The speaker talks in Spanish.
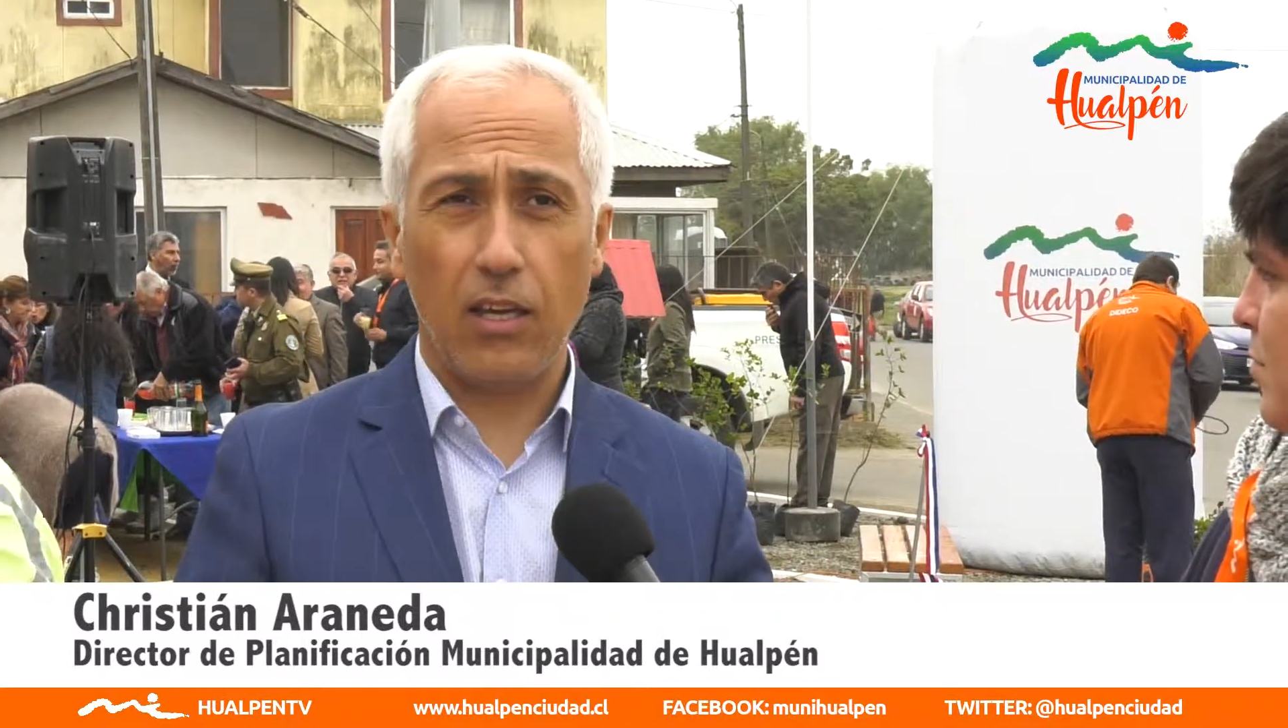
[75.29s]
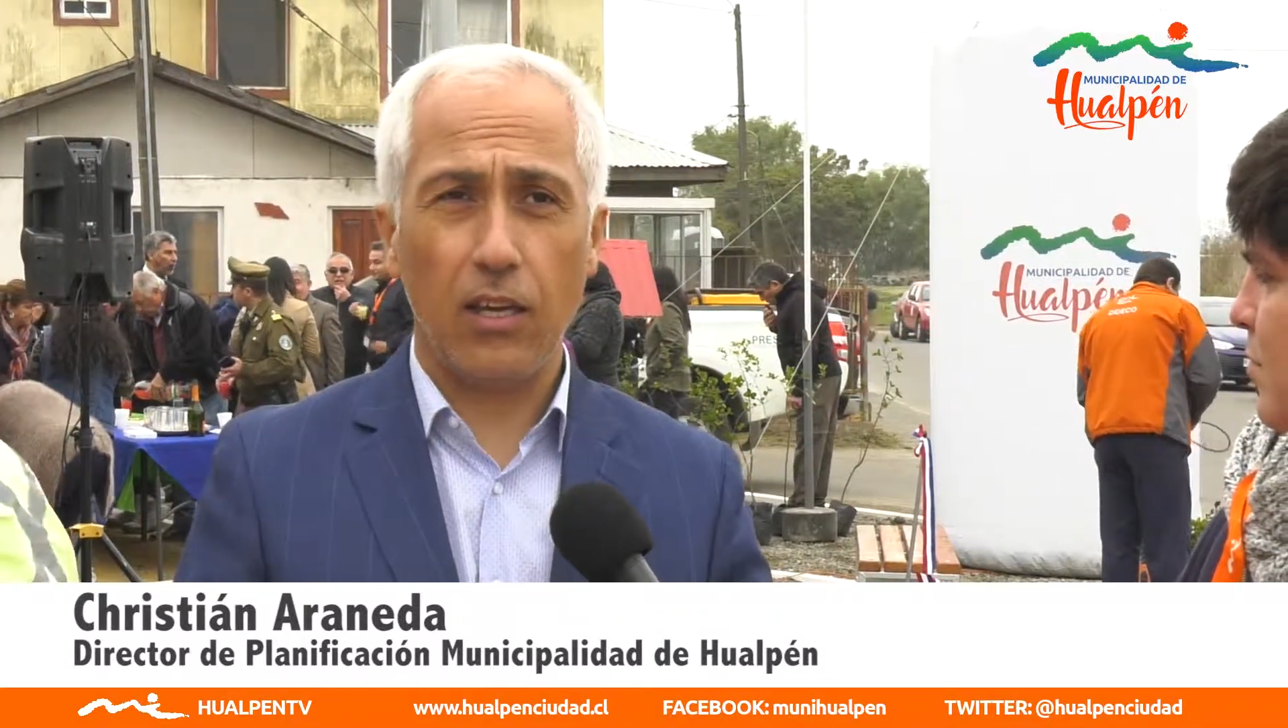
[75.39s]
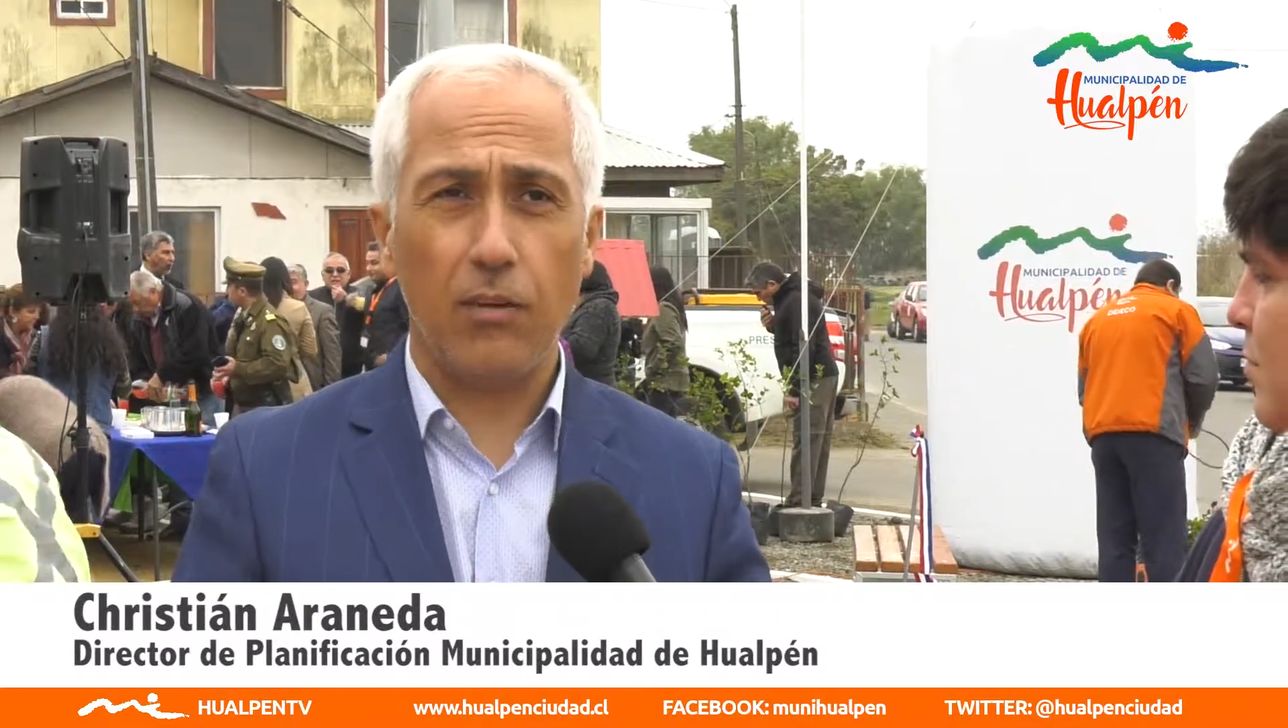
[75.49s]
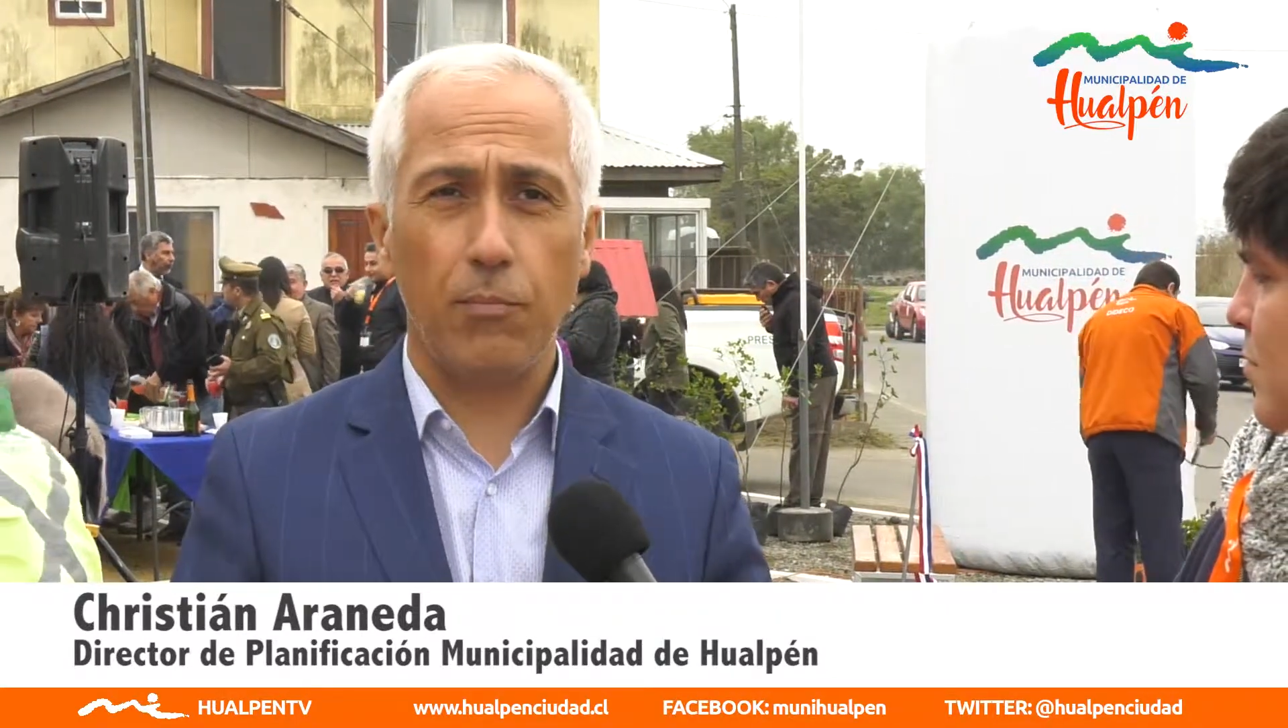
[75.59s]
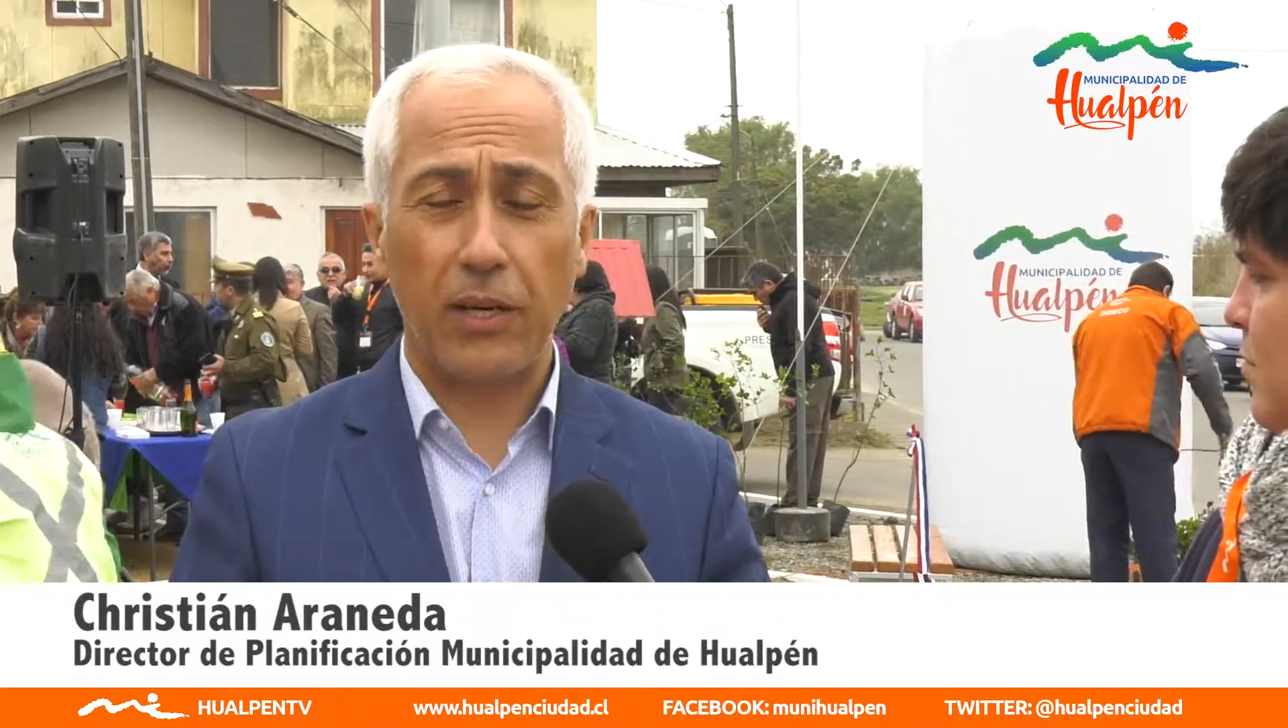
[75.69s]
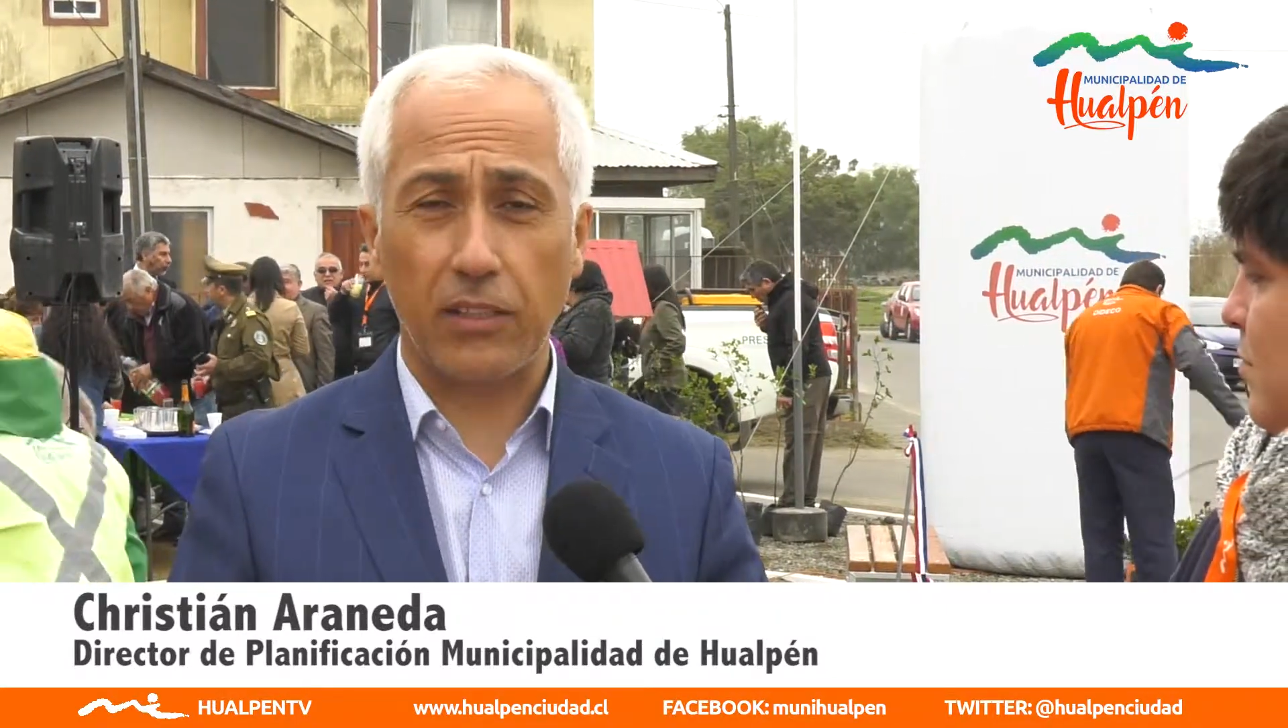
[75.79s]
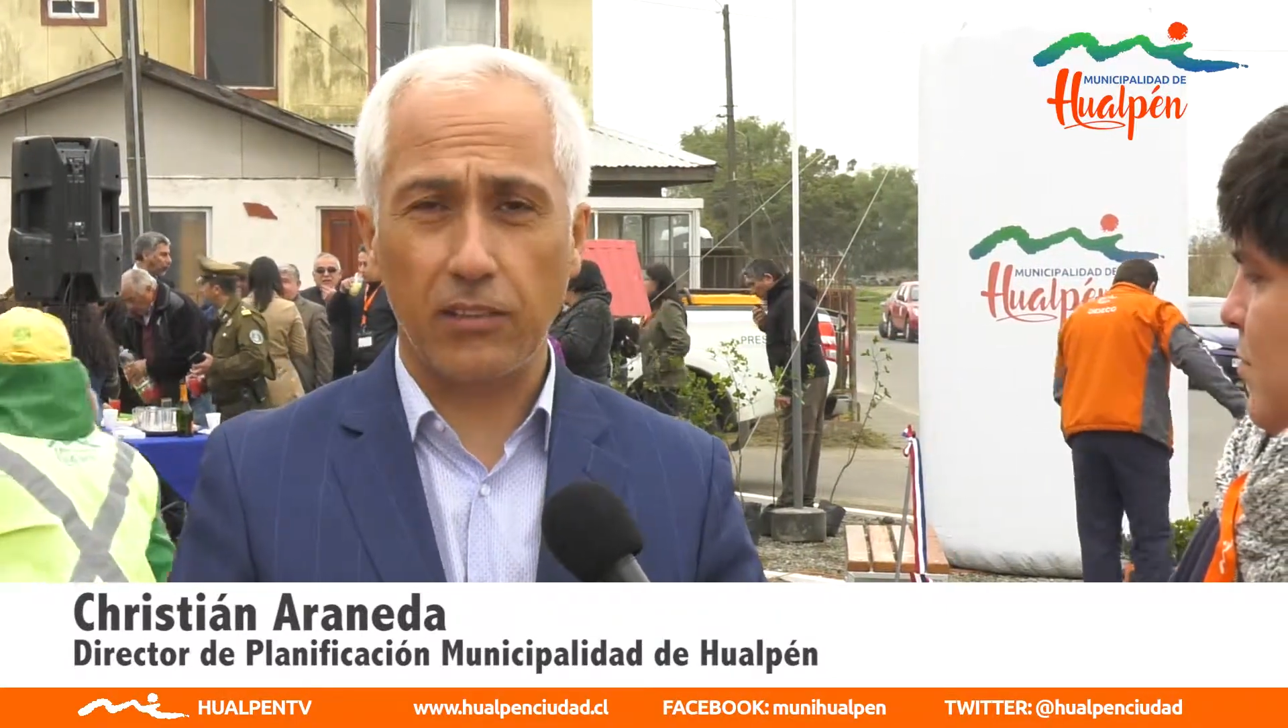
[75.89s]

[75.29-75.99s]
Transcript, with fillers: en Parque